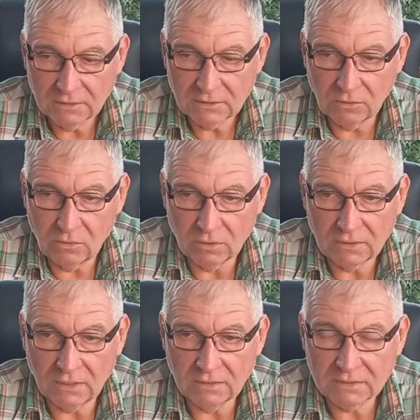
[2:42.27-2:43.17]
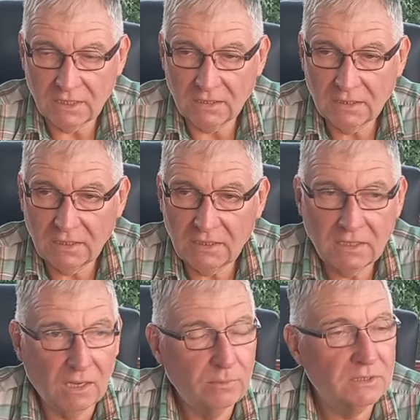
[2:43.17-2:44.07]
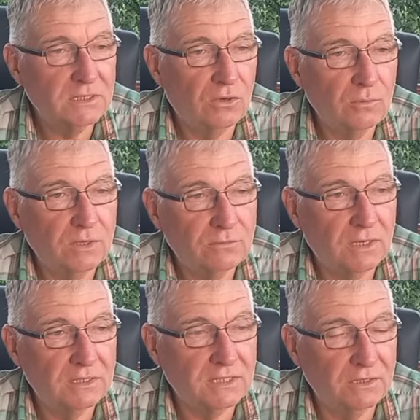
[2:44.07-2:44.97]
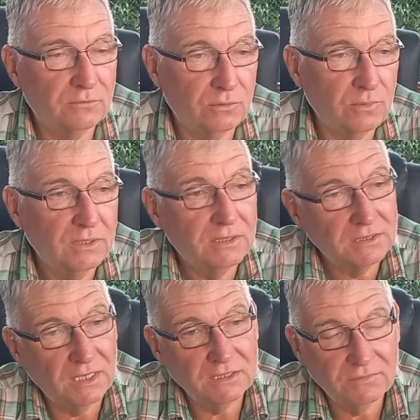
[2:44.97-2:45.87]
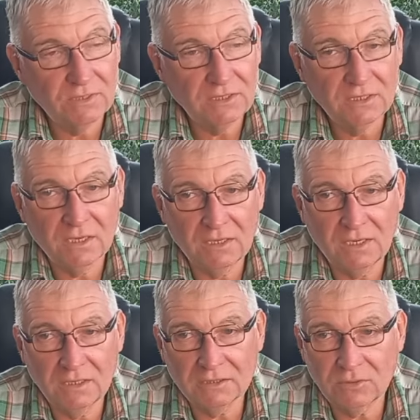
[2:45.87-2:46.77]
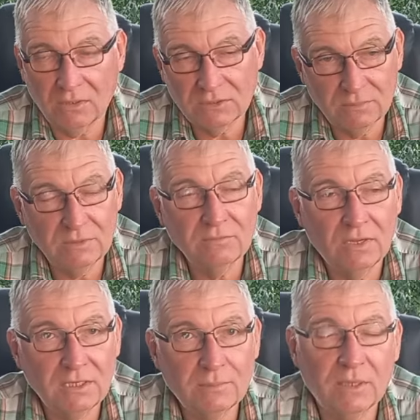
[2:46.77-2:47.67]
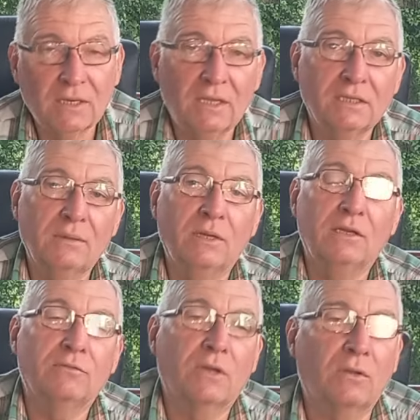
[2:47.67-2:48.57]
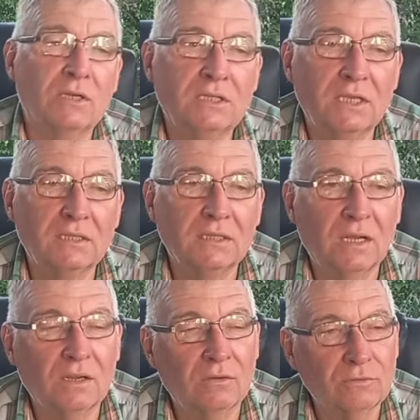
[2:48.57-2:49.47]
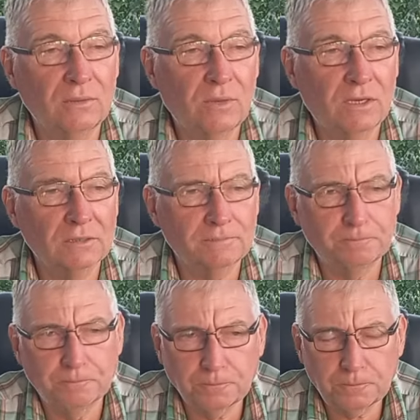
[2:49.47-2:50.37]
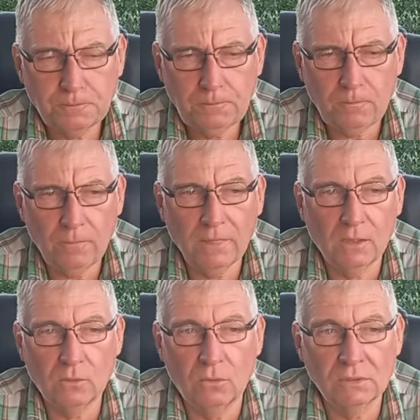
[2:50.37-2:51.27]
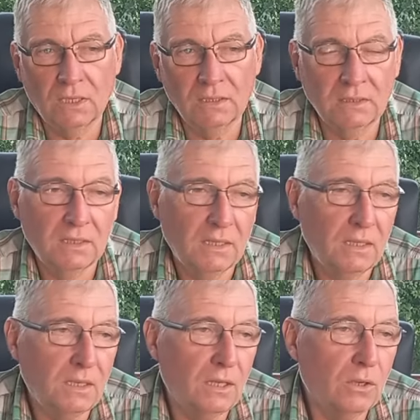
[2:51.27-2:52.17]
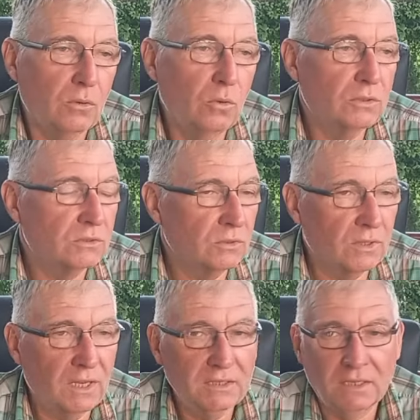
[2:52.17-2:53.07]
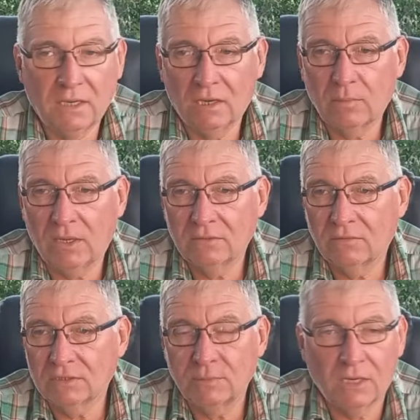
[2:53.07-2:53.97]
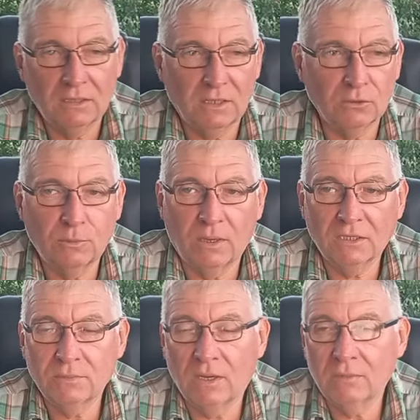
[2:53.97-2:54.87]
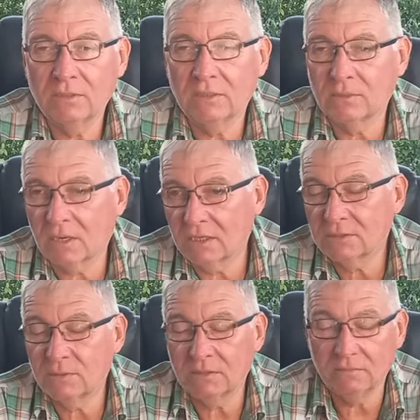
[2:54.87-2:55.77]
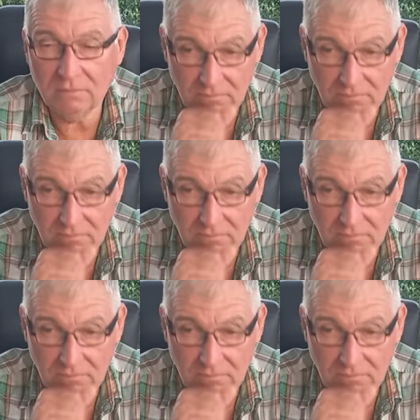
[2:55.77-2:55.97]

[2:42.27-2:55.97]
So, dann das andere. Ich habe jetzt auch mehr Freizeit für mich. Das heißt, wenn ich hier alleine zu Hause bin, weil ich begleite ja meine Frau nicht jeden Tag auf den Markt. Und dann, gut, so kleinere Arbeiten, was mir halt auch Spaß macht mit dem Grasmähen.